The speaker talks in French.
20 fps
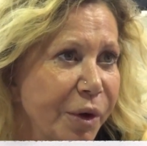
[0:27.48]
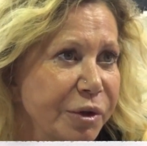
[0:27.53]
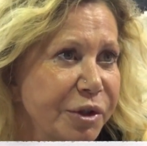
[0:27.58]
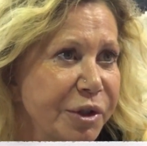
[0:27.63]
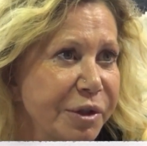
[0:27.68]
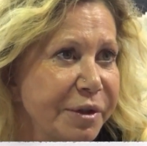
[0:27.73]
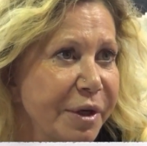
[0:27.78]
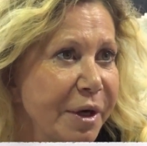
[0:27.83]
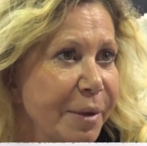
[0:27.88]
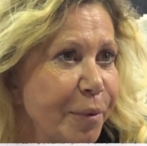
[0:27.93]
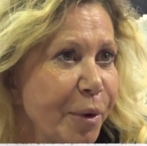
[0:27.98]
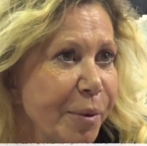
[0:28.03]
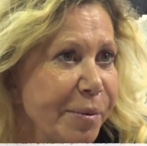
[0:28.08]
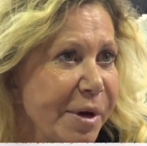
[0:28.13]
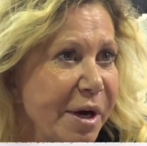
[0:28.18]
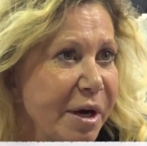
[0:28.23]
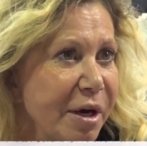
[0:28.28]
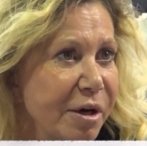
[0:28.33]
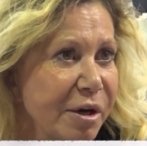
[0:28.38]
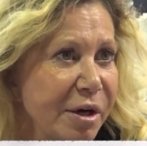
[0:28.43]
J'étais la
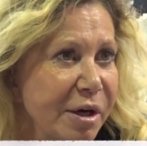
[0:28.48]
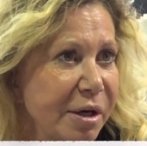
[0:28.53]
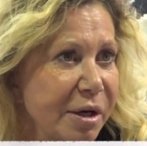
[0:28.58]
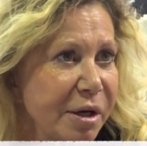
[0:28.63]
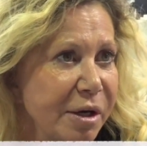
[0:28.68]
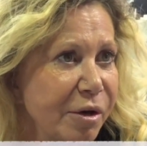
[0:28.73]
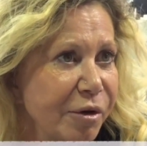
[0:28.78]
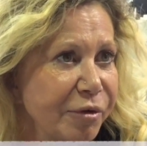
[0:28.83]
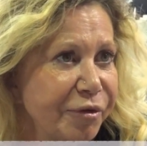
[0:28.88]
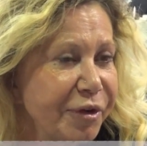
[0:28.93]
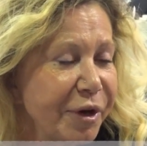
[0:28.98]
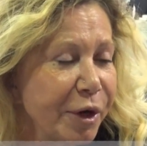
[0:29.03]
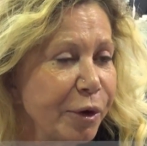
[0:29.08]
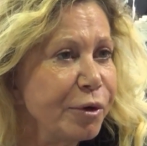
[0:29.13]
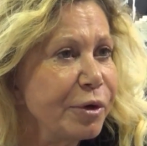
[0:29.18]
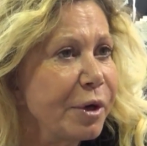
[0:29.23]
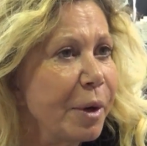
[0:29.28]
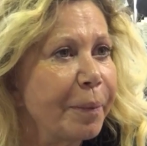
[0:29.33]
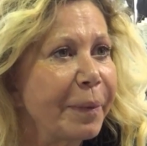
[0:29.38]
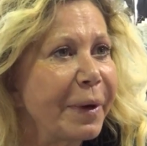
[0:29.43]
première à en faire
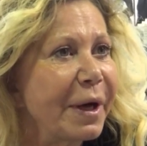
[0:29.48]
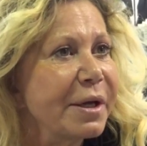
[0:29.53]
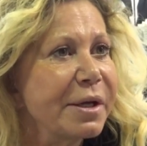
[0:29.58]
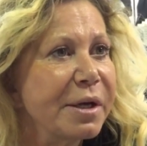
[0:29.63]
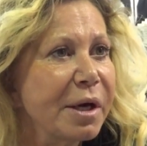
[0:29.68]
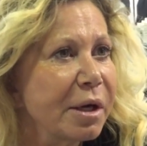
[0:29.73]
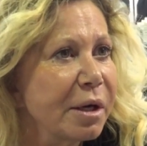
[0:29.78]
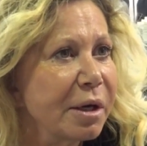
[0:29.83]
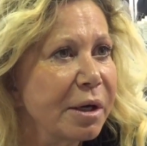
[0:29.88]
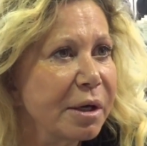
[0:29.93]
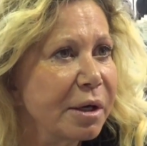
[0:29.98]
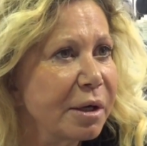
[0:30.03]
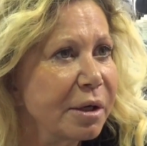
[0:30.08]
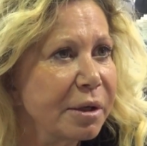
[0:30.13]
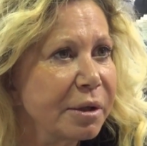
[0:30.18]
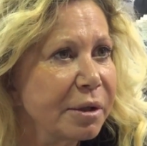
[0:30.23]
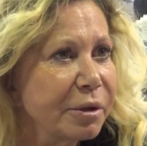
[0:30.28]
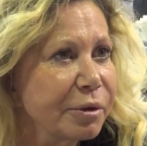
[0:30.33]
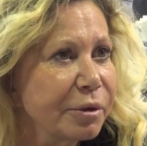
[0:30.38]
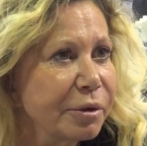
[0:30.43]
une. Après, il y
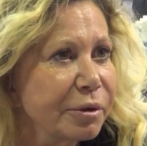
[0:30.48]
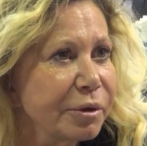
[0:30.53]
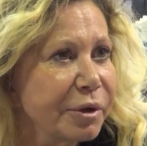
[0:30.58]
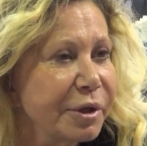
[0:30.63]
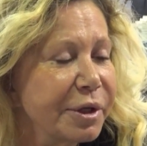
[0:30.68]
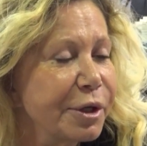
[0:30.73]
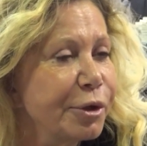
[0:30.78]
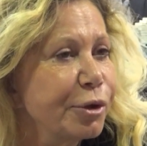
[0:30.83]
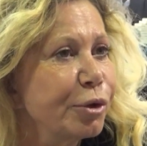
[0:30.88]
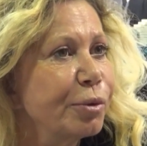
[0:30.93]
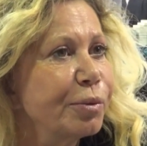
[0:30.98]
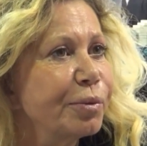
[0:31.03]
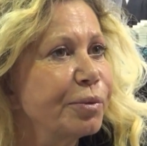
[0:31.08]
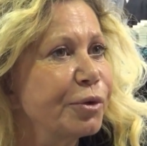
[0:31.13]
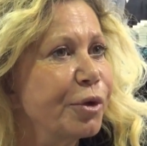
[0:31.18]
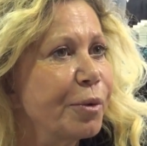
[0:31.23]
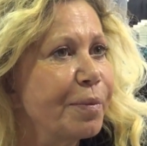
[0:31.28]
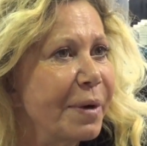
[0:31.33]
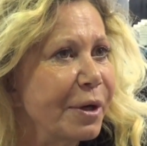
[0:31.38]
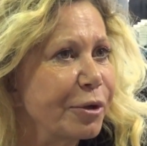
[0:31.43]
a euh,
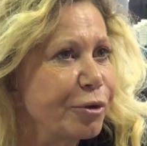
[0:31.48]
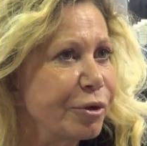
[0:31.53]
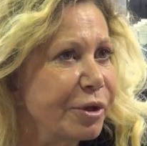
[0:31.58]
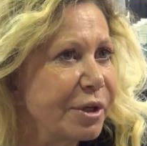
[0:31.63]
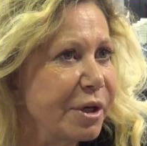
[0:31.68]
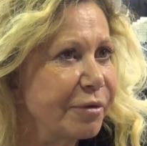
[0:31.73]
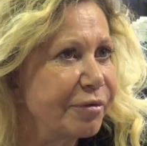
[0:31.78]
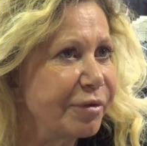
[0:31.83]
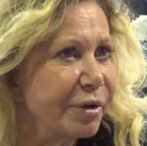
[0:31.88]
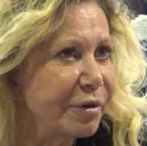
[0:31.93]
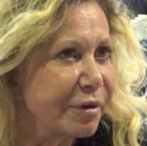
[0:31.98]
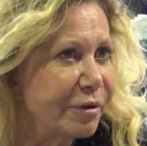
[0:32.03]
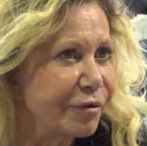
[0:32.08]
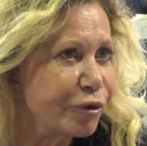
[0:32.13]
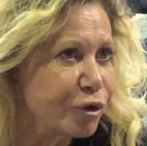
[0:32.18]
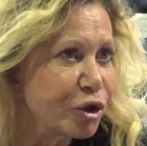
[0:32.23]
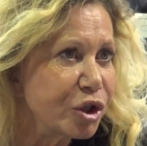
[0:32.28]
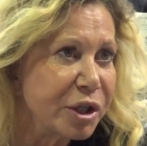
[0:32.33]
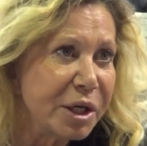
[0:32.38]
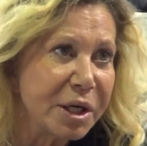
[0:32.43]
Guillaume Depardieu qui l'a fait avec
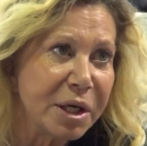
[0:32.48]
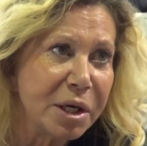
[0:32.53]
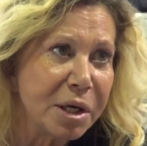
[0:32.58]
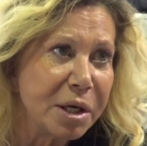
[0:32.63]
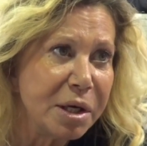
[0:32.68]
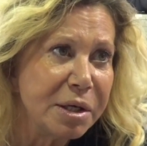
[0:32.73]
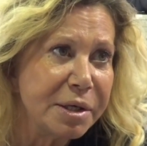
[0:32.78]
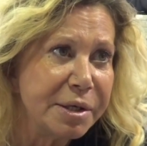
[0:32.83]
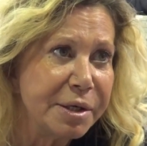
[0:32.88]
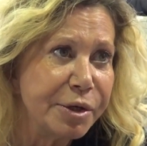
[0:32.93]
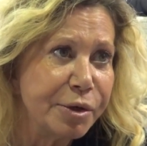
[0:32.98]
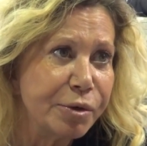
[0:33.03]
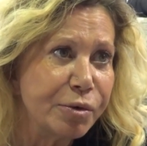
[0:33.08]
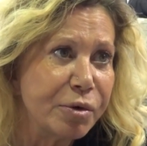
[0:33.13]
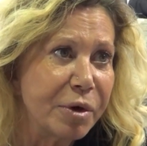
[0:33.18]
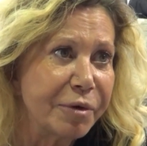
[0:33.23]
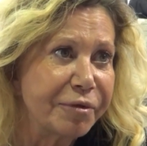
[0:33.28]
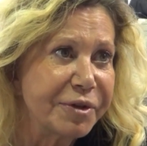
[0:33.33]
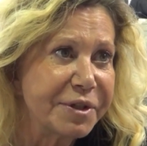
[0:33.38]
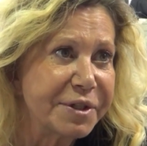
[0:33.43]
Fogiel,
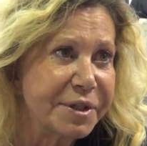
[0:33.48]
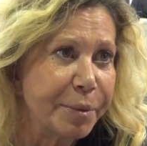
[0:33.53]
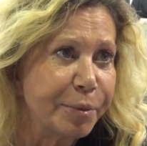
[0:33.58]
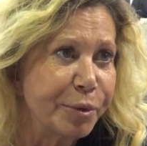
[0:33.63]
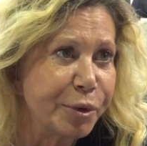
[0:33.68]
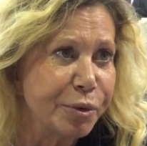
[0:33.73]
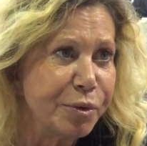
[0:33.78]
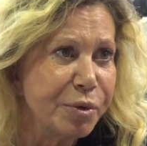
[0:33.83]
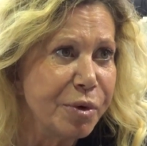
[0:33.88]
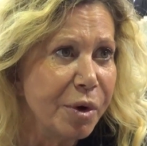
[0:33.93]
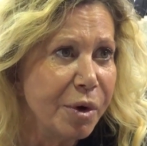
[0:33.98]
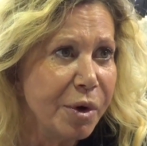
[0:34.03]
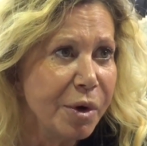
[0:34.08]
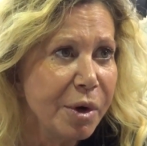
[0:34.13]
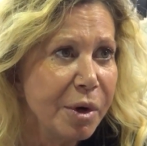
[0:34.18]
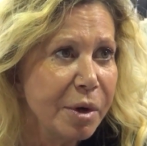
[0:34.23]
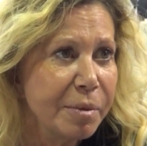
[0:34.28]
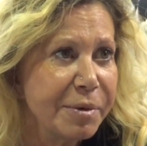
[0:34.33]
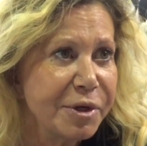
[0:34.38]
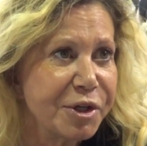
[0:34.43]
Lio a fait sa bio.
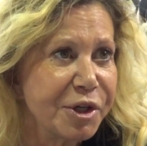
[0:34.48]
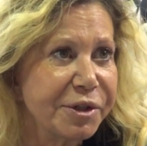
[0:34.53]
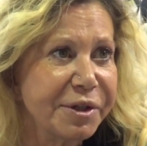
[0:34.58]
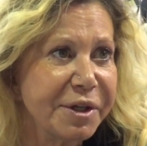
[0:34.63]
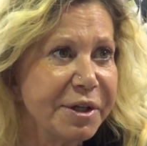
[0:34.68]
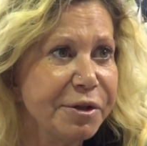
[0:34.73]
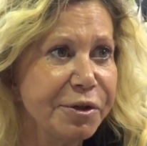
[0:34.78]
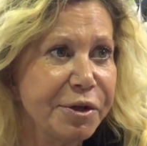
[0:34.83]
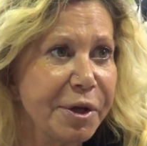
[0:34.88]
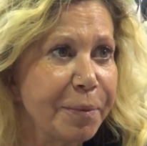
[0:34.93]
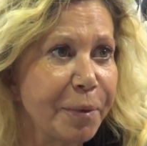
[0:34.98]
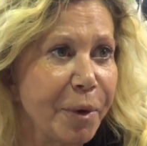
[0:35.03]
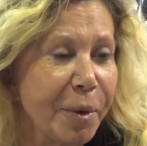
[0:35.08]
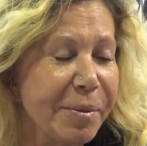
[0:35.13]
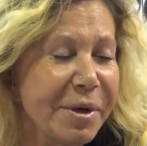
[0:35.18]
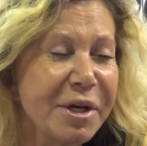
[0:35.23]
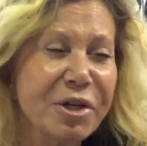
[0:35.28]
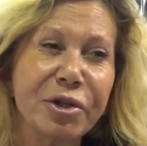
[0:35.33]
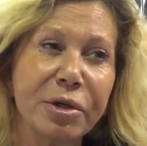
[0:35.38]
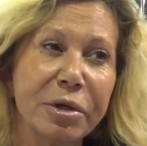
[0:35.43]
Mais j'étais une des
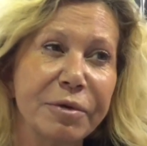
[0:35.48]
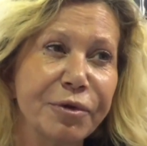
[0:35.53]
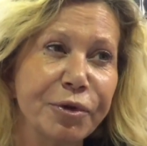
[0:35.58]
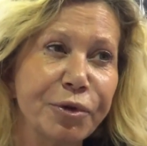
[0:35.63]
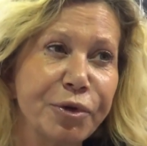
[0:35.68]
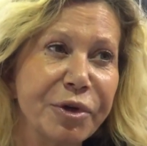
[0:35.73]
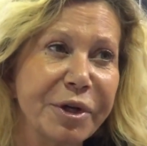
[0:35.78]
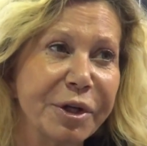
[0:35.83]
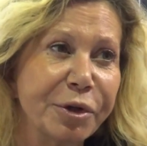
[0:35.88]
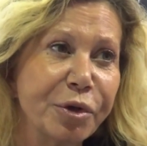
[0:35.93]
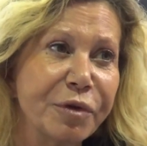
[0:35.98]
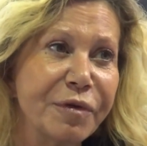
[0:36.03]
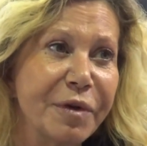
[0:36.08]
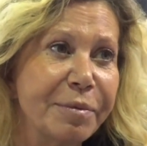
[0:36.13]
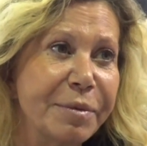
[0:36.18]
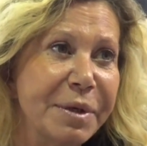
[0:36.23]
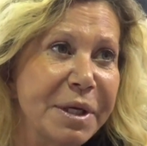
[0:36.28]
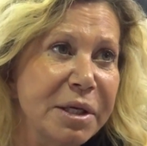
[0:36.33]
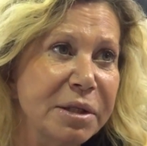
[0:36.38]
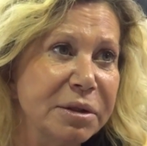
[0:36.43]
premières, j'en ai vendu 80
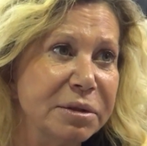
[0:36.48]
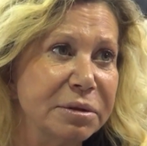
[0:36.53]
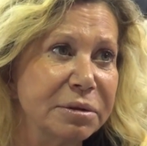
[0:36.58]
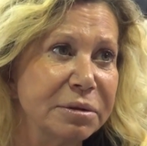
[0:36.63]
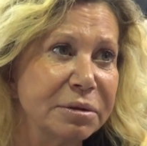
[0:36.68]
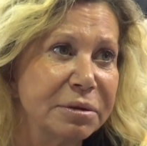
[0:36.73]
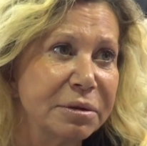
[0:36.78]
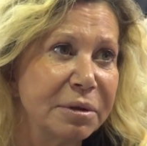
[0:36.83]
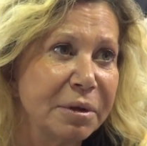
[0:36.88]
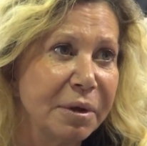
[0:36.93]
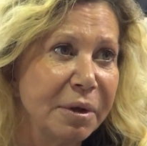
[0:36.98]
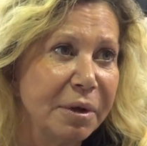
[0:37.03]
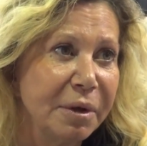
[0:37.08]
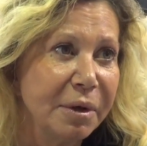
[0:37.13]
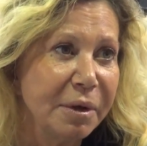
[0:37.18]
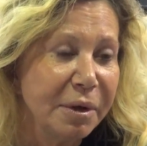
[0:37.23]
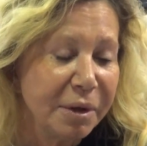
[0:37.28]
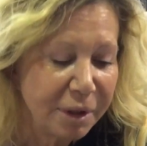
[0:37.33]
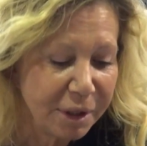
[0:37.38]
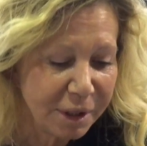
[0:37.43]
000.
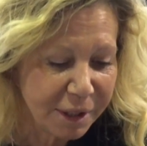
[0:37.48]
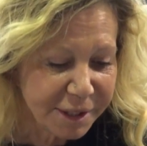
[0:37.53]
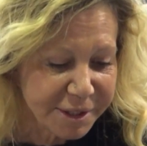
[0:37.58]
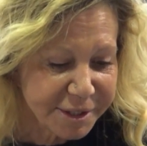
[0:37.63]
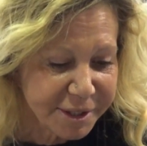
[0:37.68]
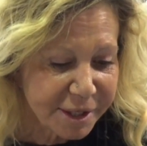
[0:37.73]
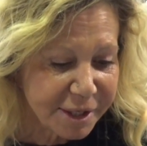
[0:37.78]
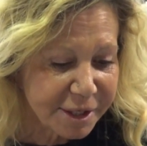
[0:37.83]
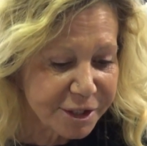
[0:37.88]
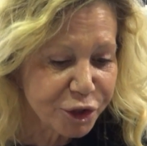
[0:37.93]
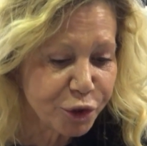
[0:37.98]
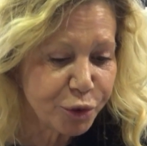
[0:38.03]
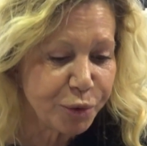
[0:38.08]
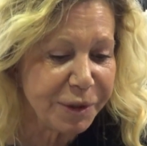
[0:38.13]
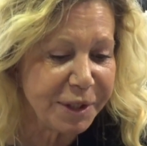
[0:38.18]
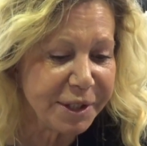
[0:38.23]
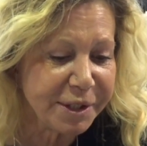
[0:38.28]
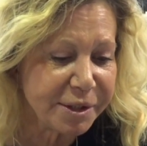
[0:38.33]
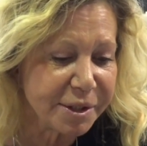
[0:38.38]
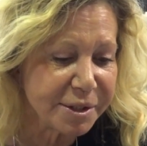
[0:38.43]
Et là, c'est la
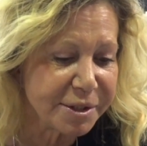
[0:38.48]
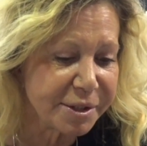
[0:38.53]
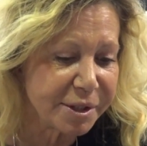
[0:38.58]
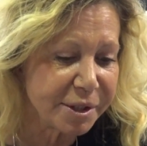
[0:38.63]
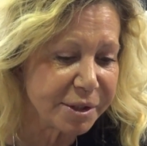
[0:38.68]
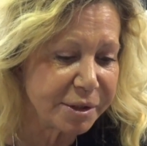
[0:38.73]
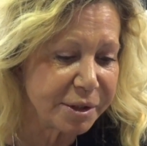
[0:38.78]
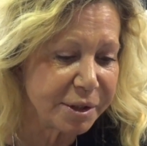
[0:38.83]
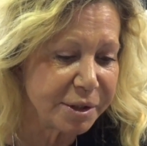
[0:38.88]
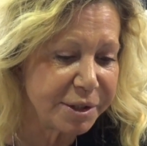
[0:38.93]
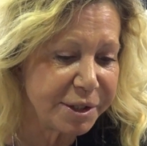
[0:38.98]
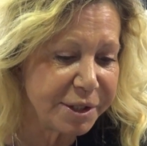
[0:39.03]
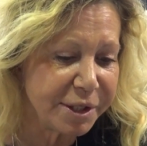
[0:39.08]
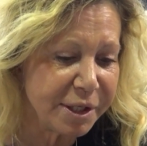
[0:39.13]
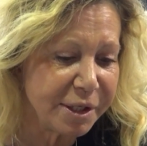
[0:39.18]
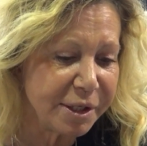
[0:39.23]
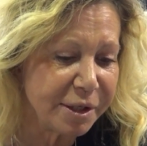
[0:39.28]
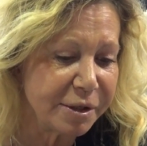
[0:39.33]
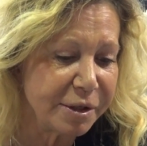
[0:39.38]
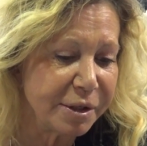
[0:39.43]
suite et c'est
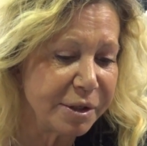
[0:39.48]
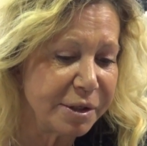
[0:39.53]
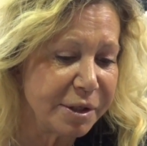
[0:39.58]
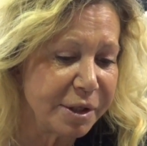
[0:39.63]
dédié.